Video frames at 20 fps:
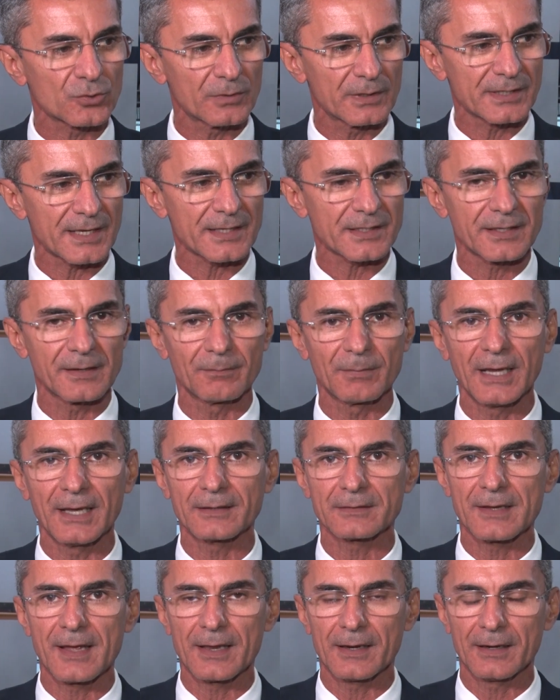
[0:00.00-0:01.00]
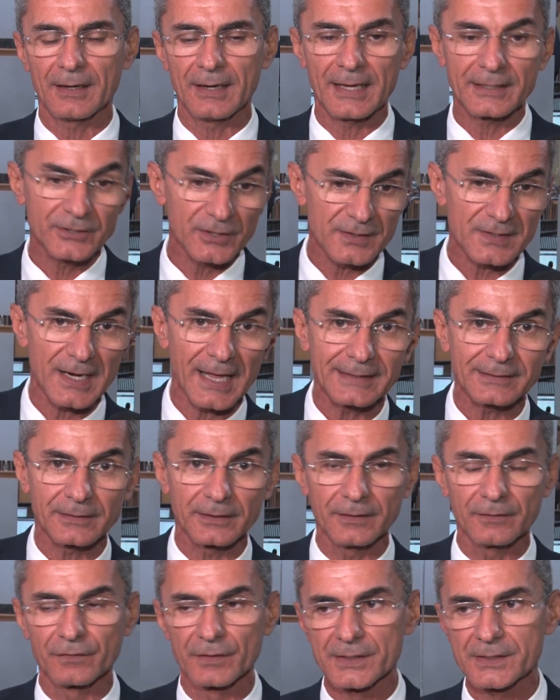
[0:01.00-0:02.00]
suas assembleias
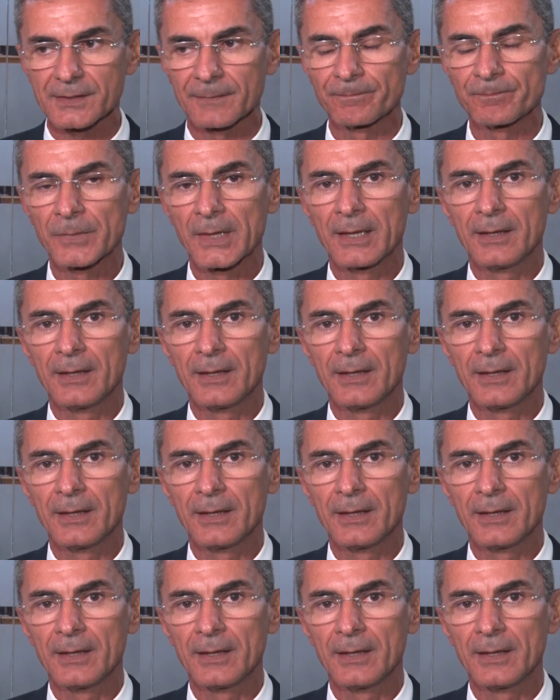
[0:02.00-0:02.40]
legislativas.